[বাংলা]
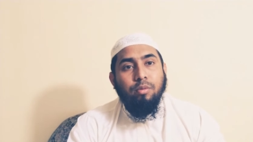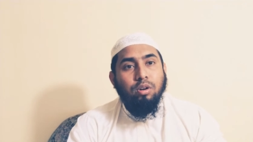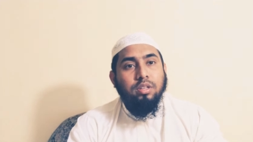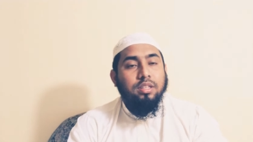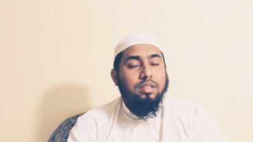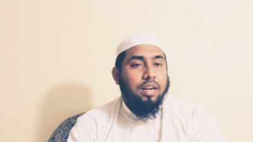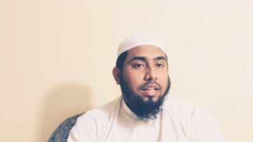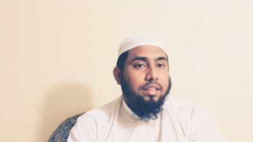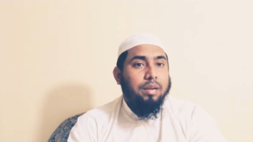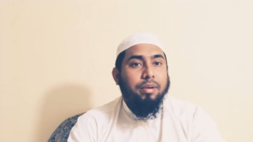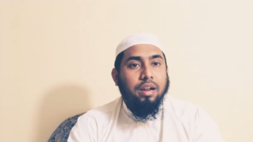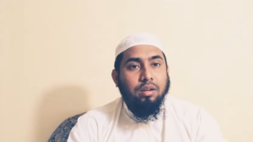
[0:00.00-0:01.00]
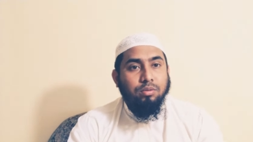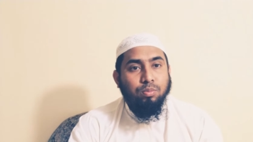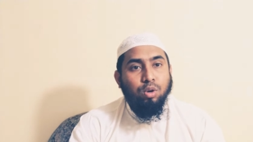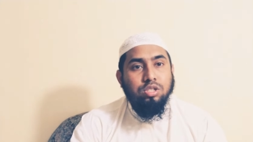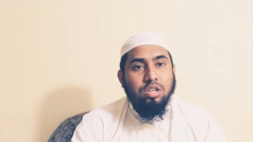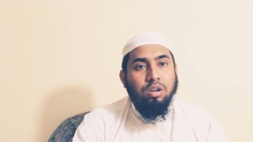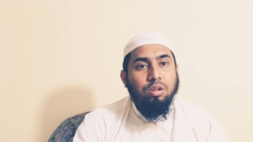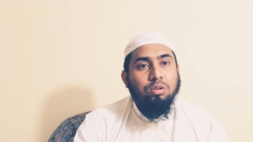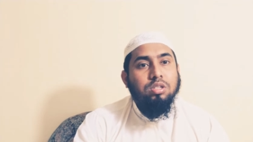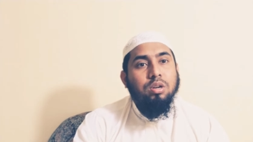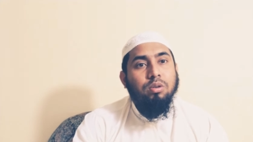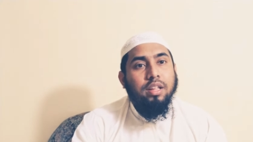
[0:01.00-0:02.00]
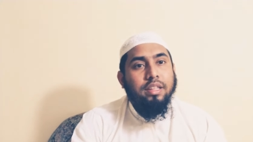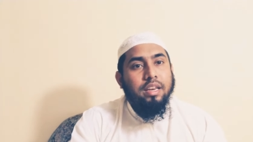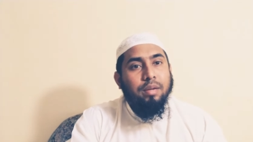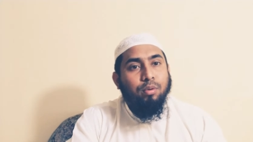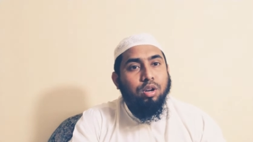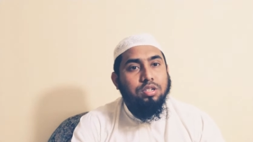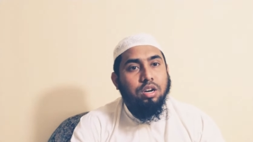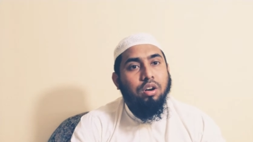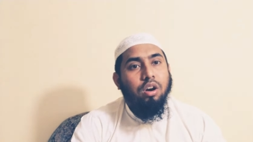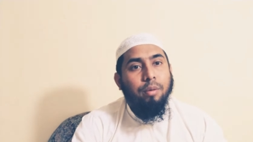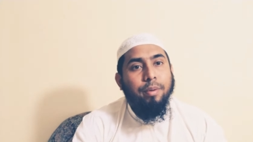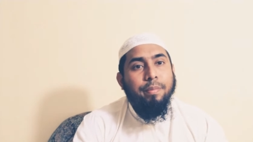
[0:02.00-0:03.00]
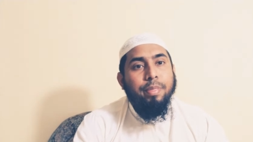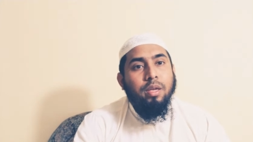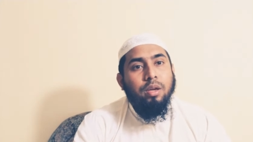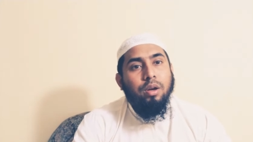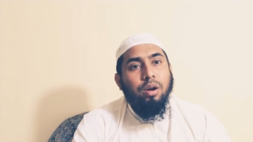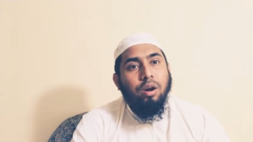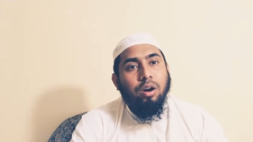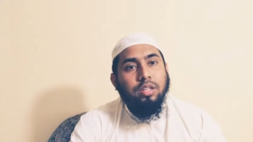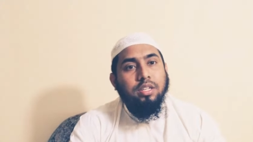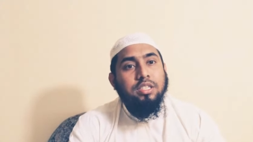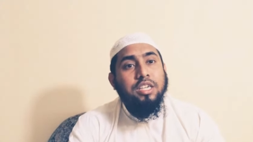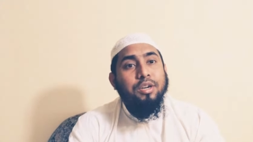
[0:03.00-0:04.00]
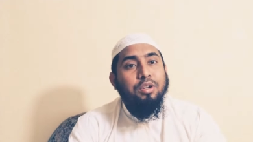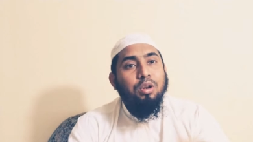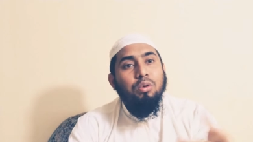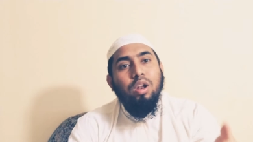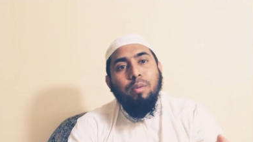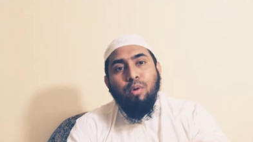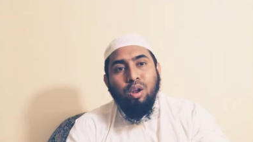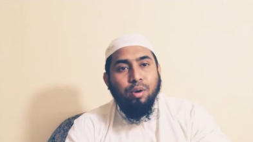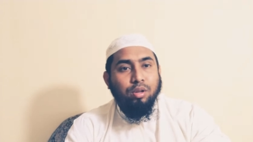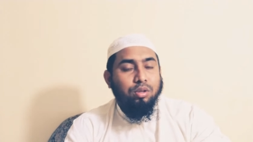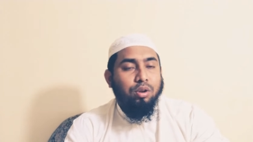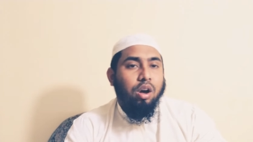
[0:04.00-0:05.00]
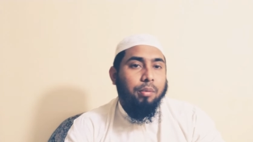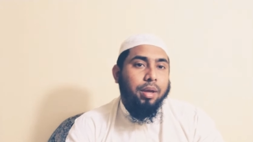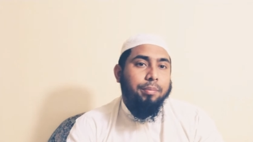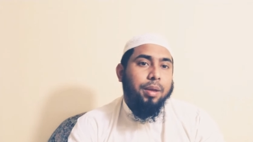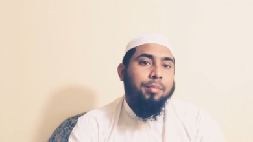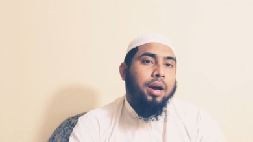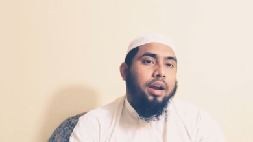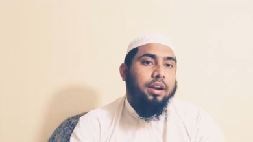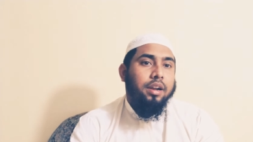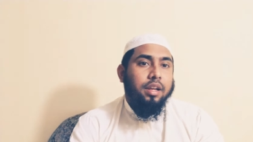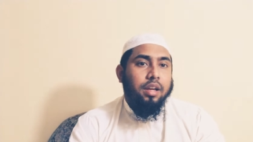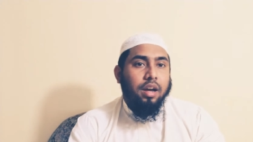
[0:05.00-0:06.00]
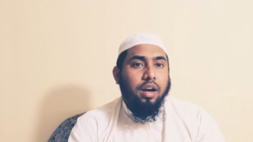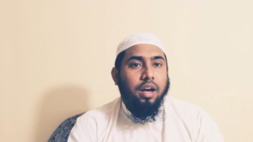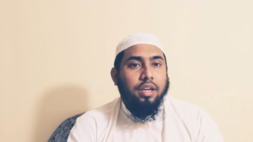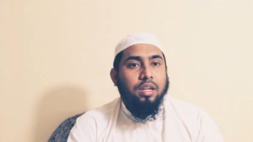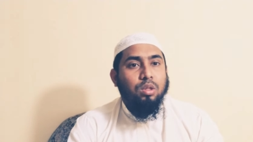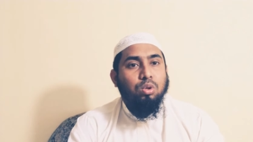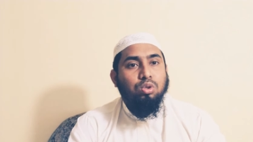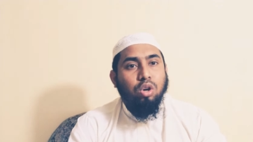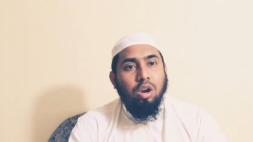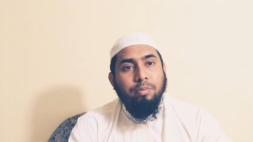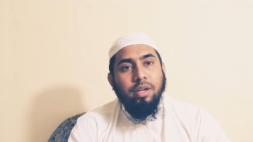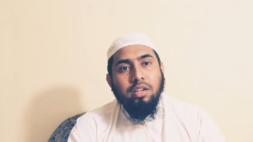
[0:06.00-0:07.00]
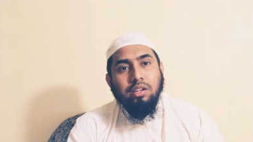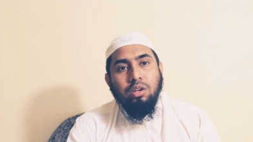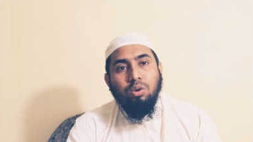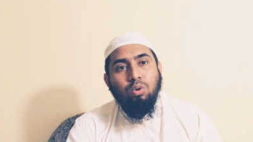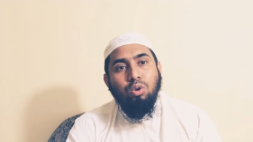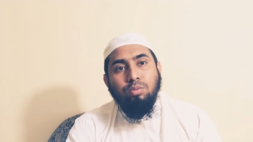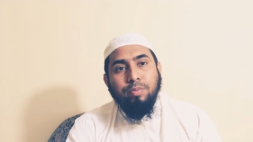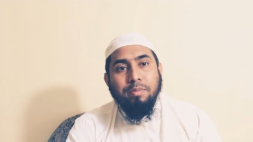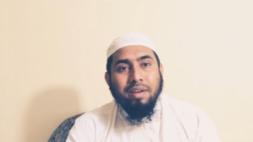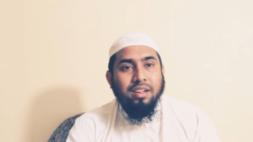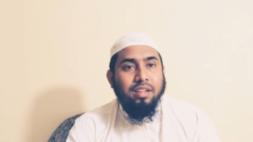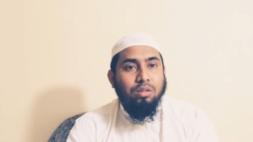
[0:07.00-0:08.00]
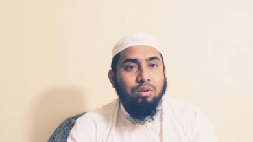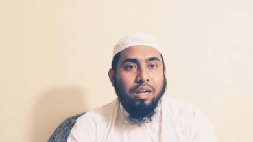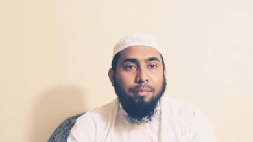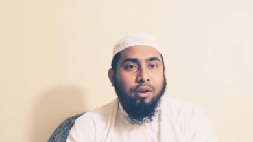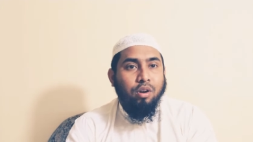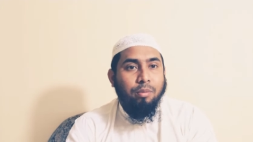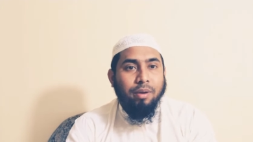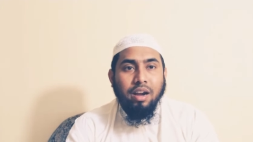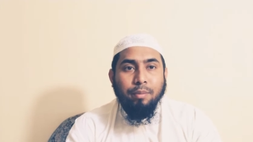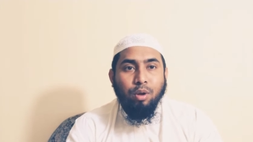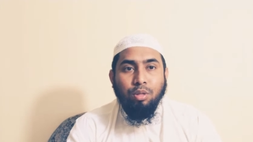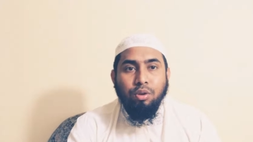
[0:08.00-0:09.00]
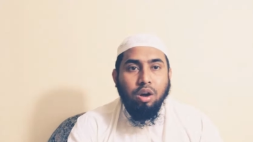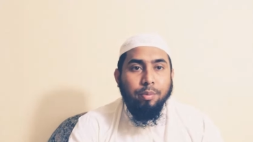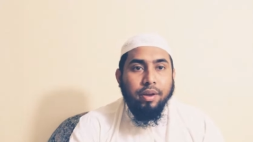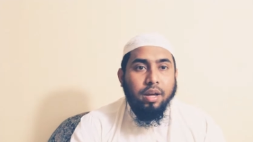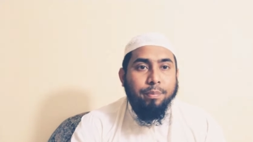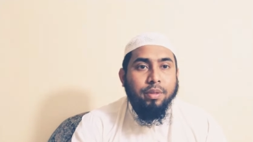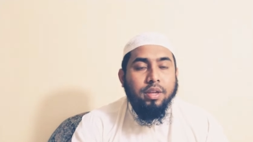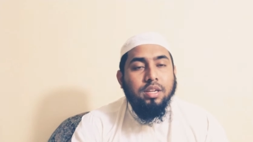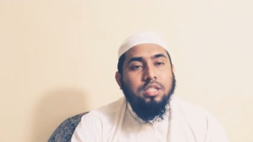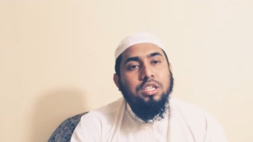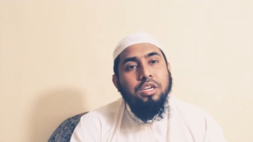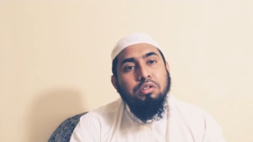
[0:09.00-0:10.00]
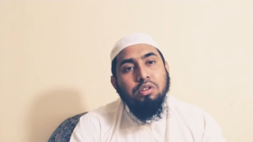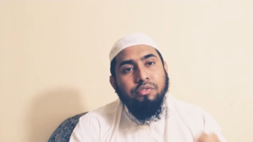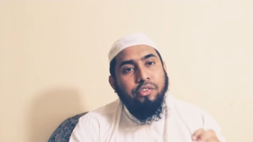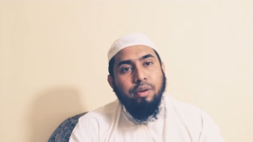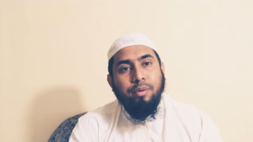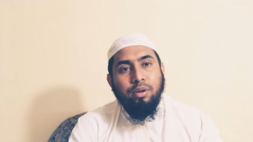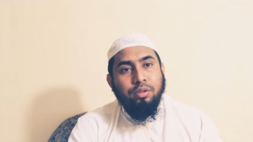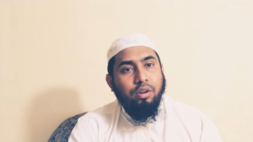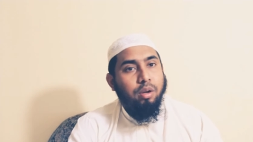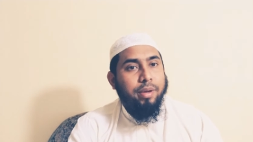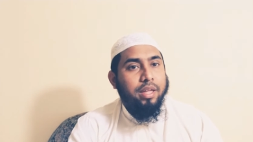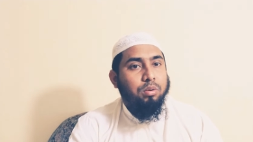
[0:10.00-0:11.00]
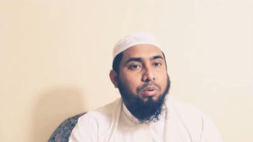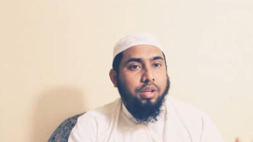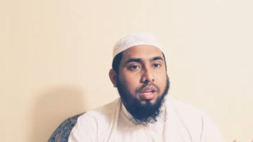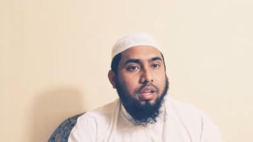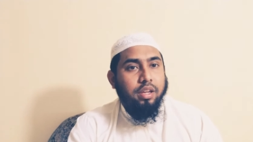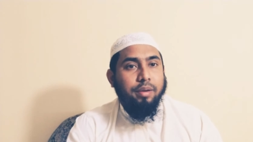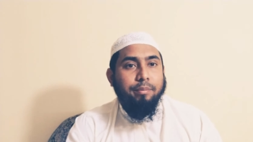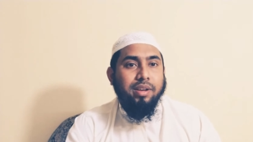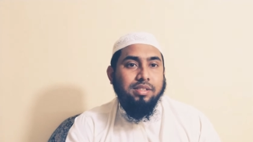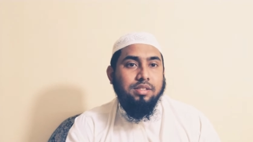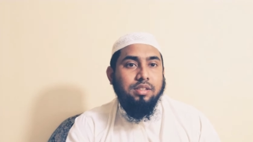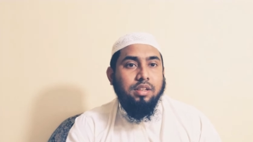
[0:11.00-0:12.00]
অর্থাৎ রাত্রেবেলা পরিচালনা হতো সেগুলো দিনে পরিচালনা হবে অর্থাৎ শিডিউলগুলো পরিবর্তন হবে বিমান কিন্তু চলবে কোনো বিমান কিন্তু এমনি নর্মালি বন্ধ হবে না শিডিউল পরিবর্তন হবে এতটুকুই বাস